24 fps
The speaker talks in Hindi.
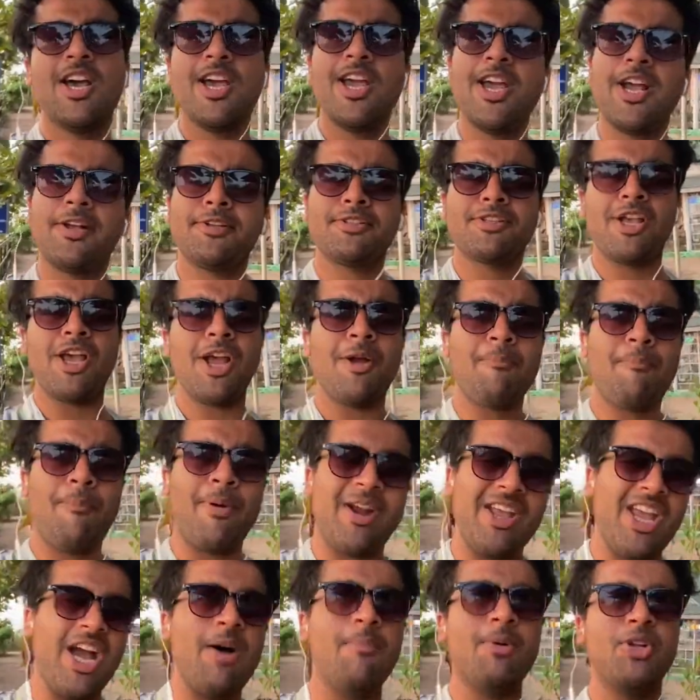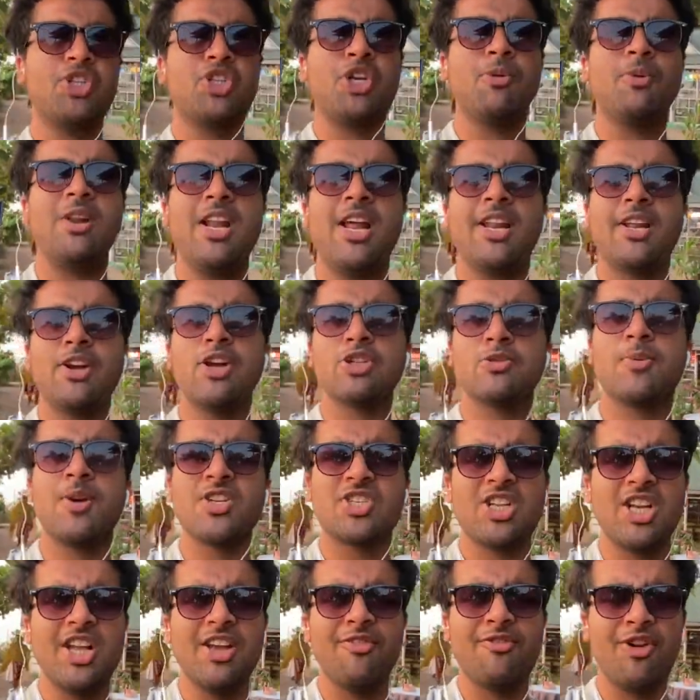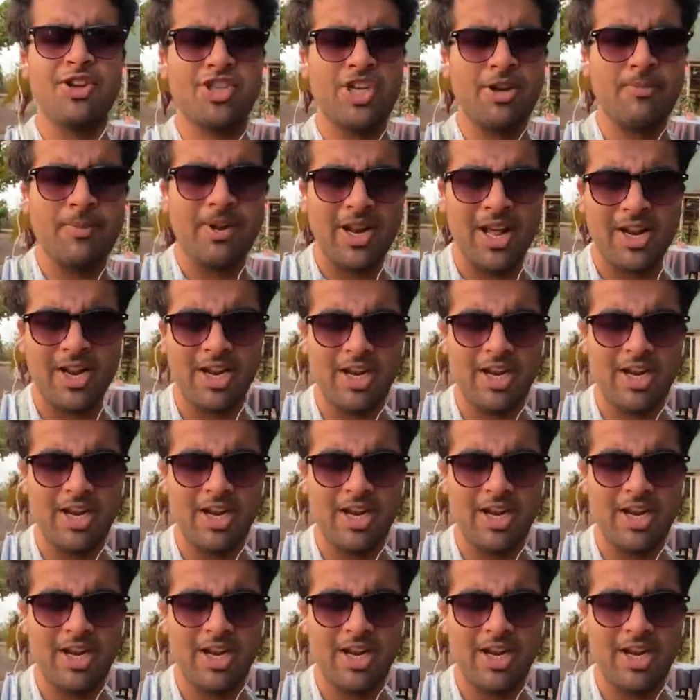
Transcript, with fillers: एक से एक बढ़िया मच्छी मिलेगी और स्पेशली फिश एंड बनाना